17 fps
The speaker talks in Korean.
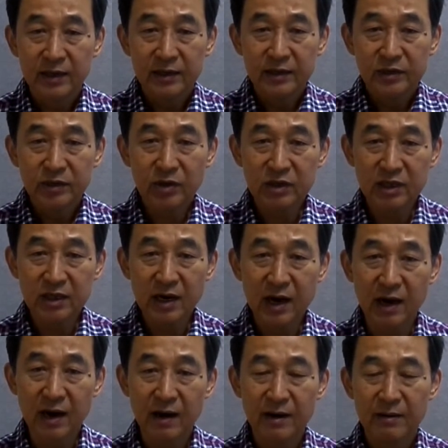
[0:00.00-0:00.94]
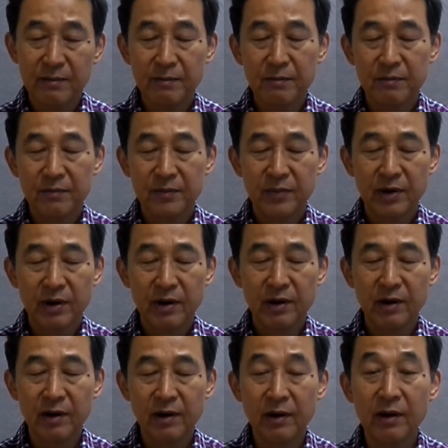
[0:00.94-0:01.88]
석씨가
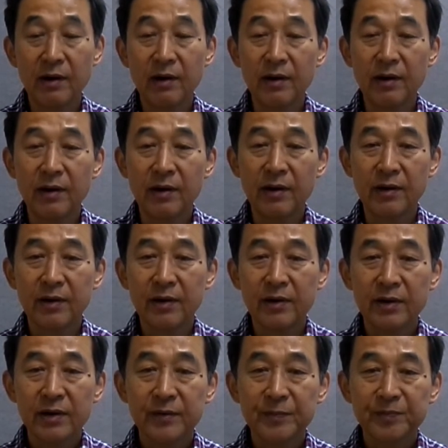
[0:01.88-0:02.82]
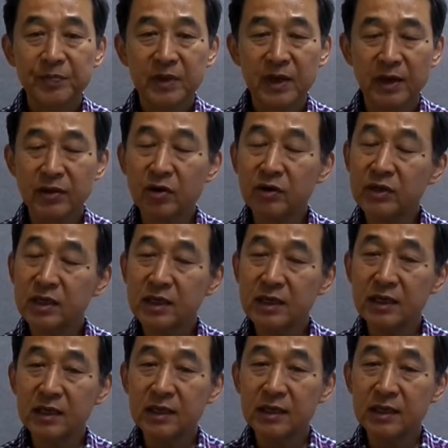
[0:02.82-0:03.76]
어, 그러니까
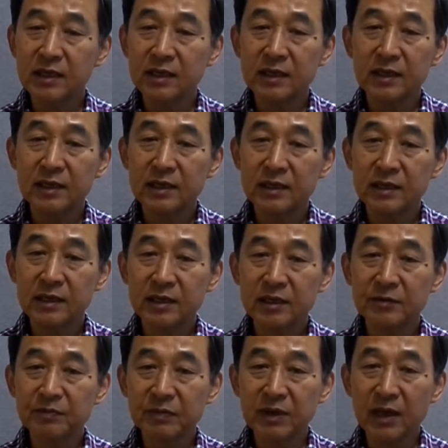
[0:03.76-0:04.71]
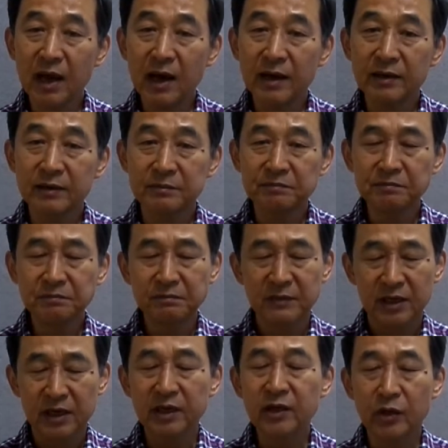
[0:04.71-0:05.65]
석씨 집단은
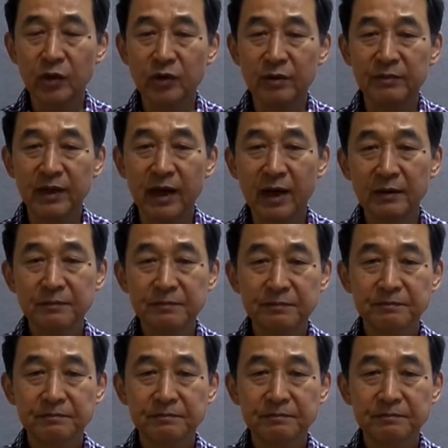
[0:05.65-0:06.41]
이렇게 되는 겁니다.